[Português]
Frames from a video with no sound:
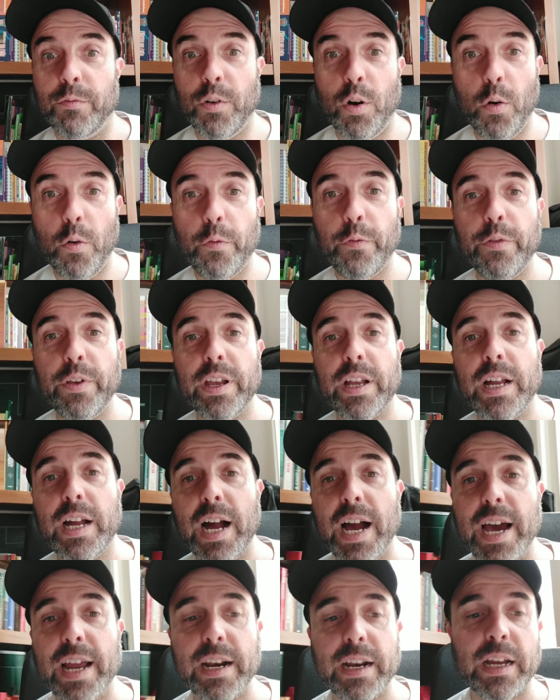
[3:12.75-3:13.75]
Vou
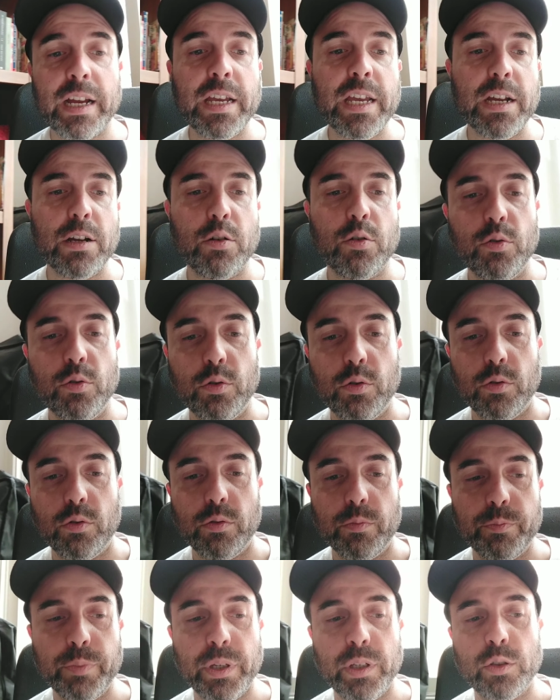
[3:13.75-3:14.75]
ficar
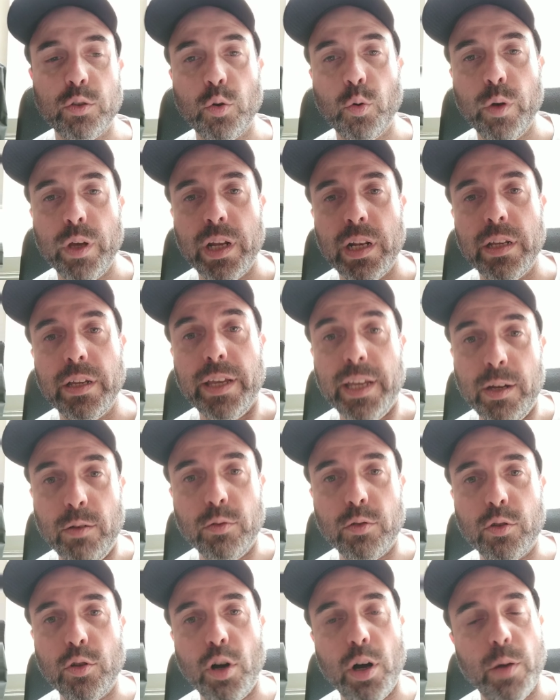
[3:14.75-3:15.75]
rico, pensou ele.
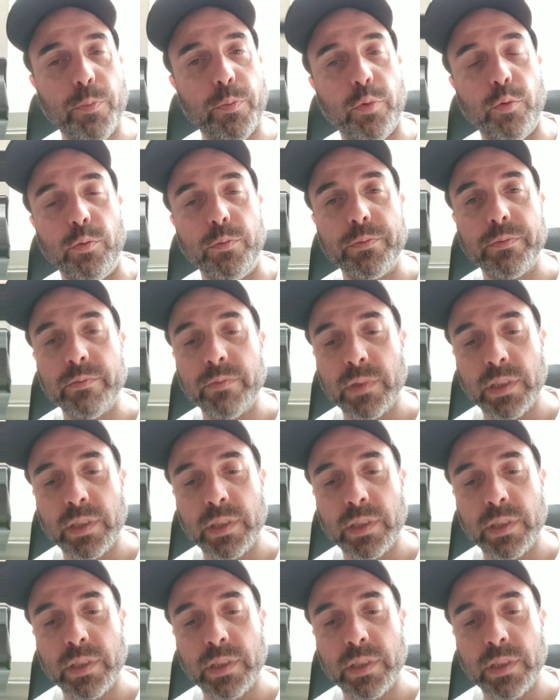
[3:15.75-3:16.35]
Eu topo.